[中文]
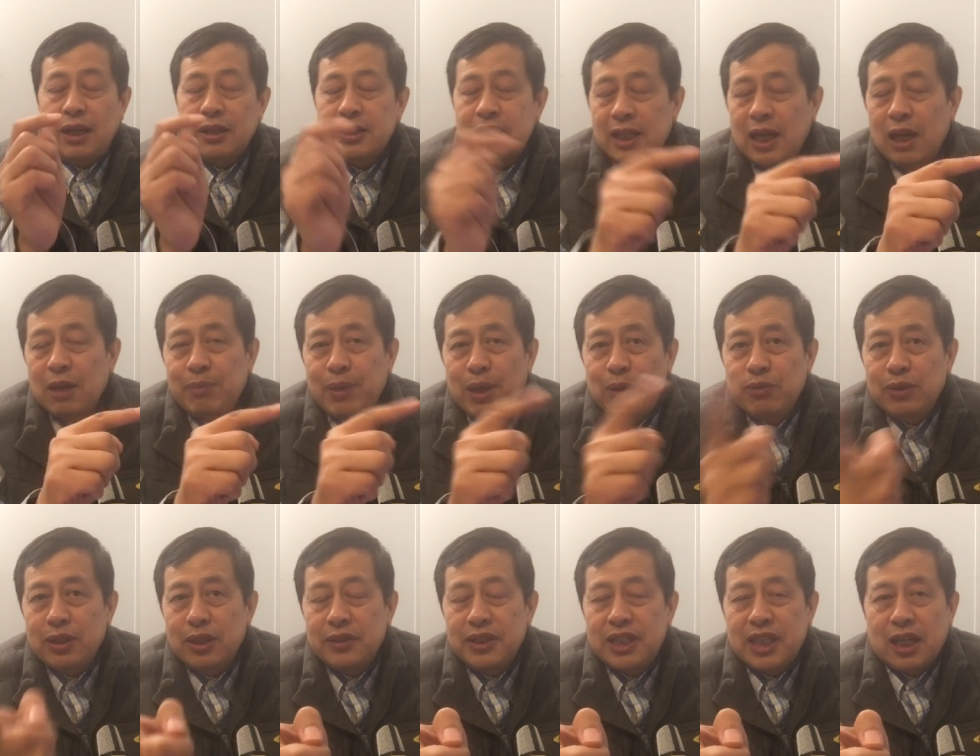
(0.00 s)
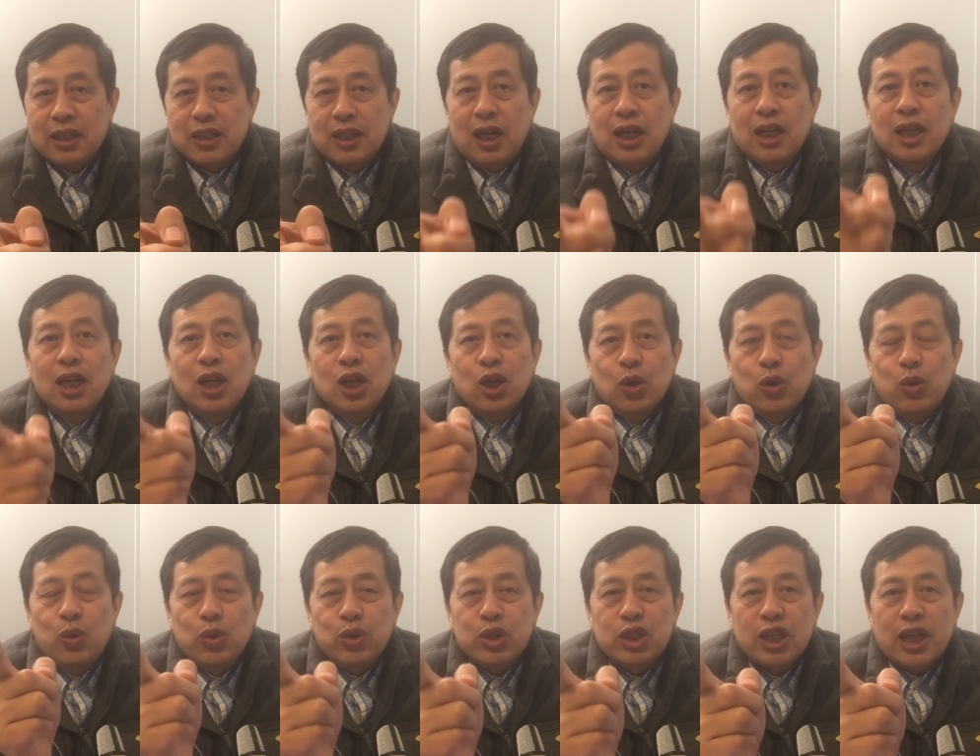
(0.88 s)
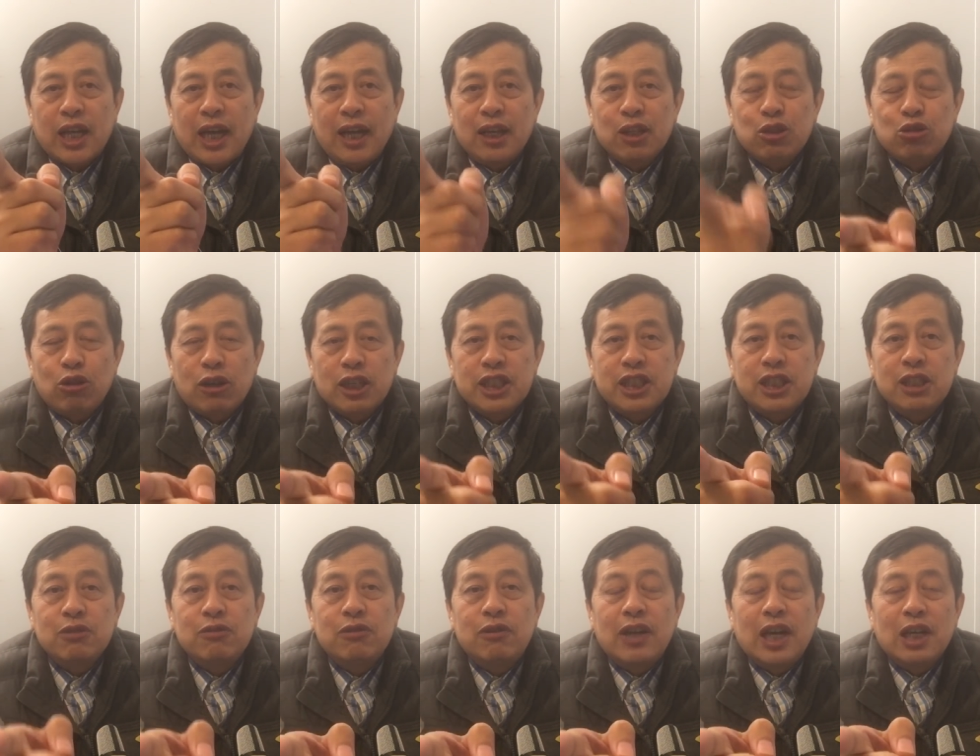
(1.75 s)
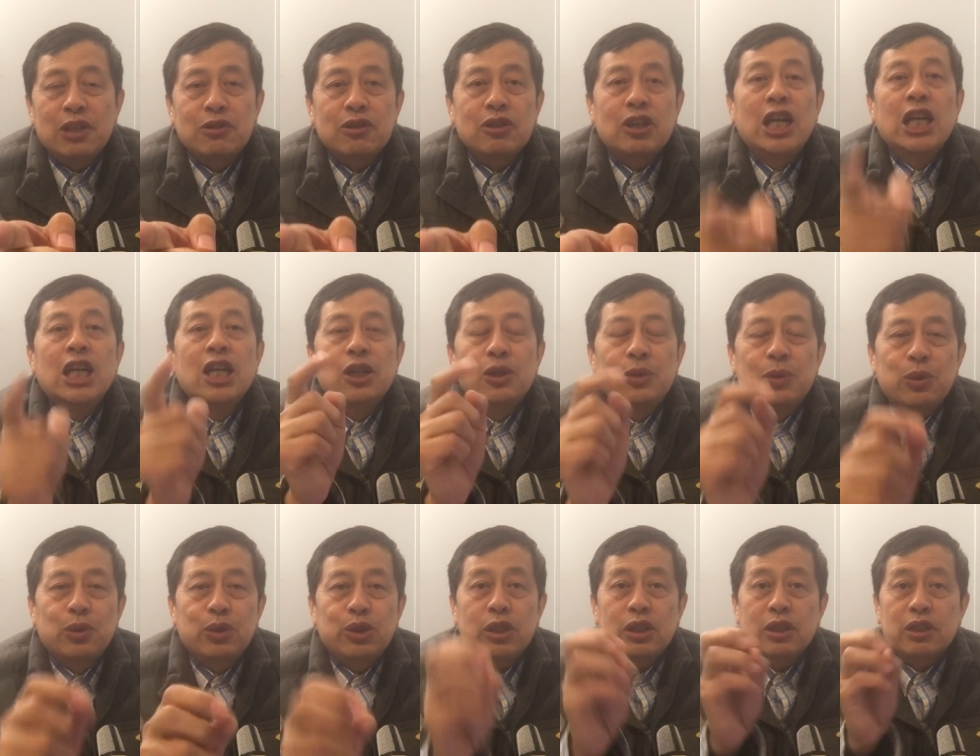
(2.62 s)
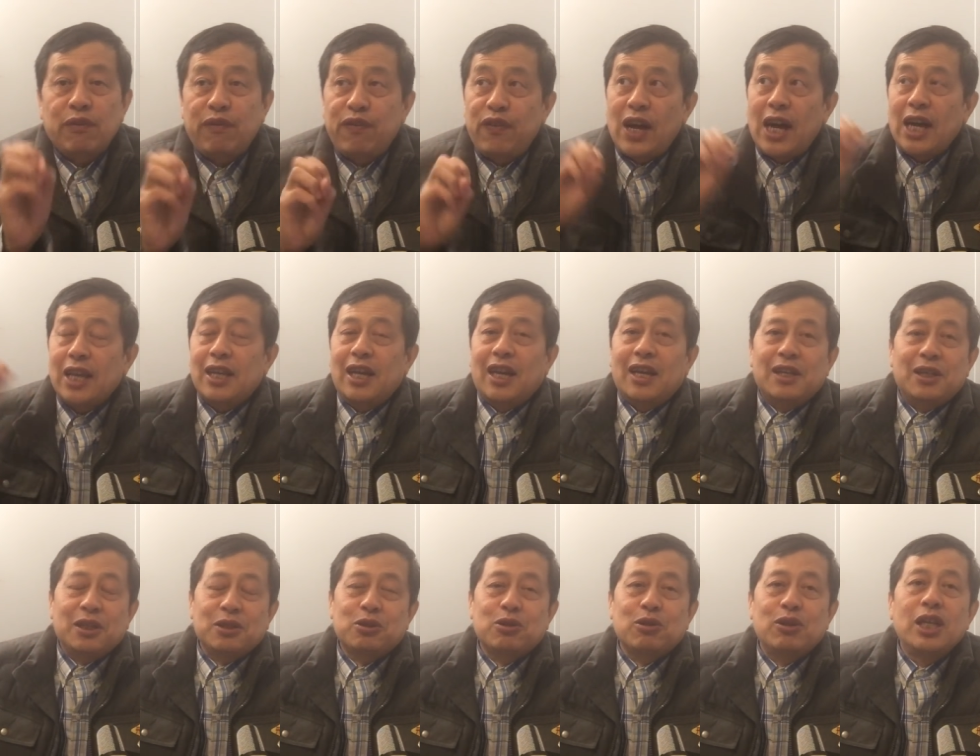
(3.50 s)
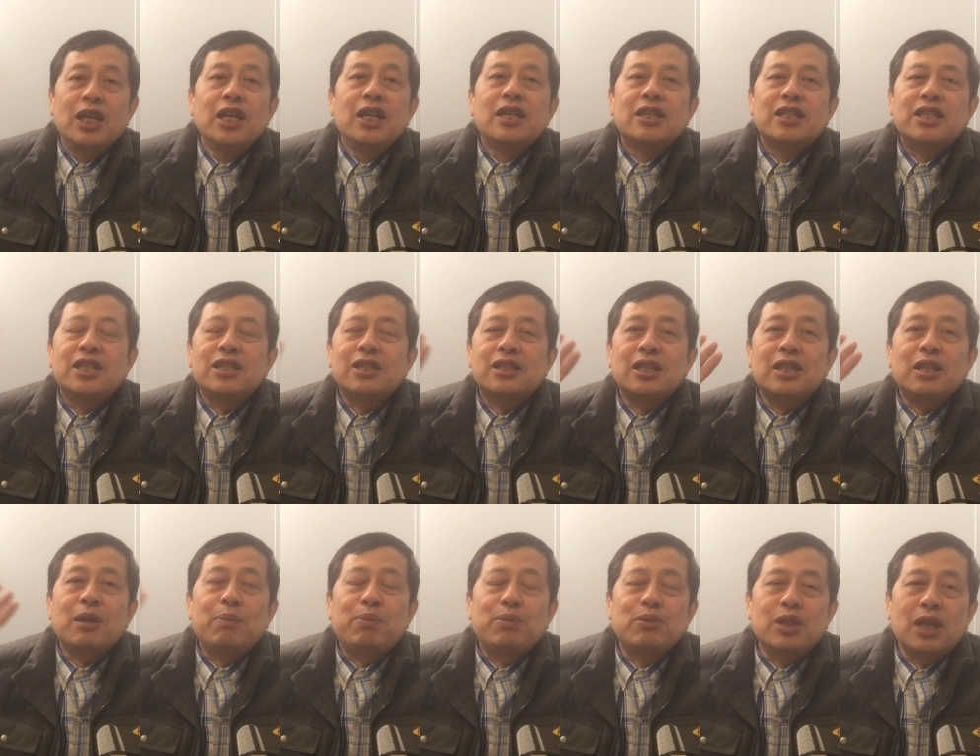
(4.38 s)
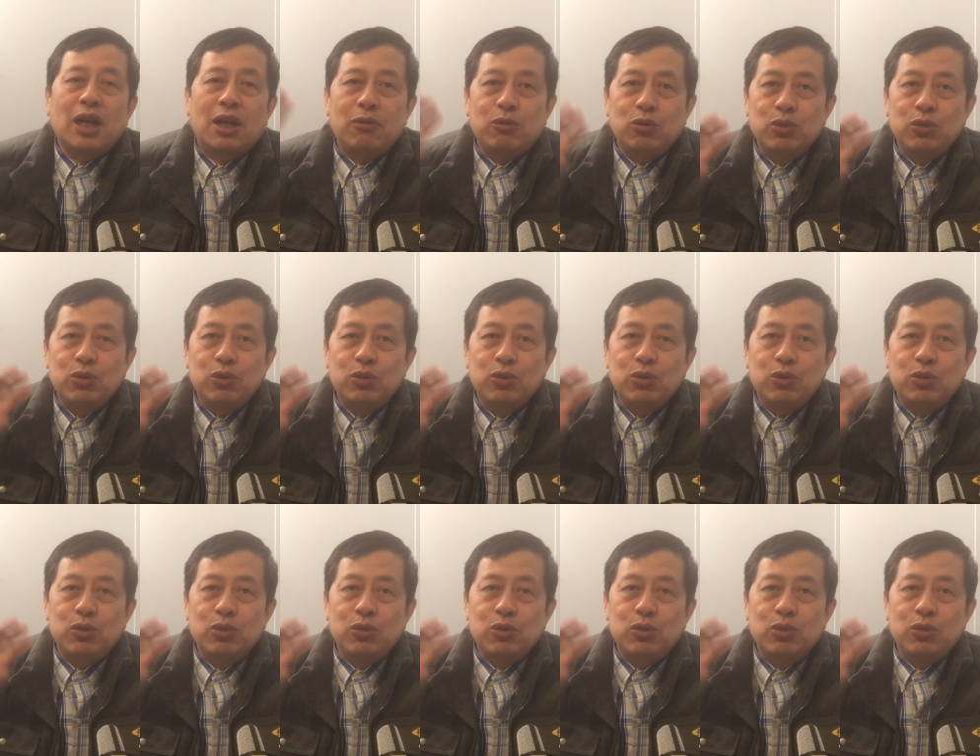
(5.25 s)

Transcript: 上一篇文章讲到胡适开创了新文化运动，鲁迅是发扬了所谓，其实那不叫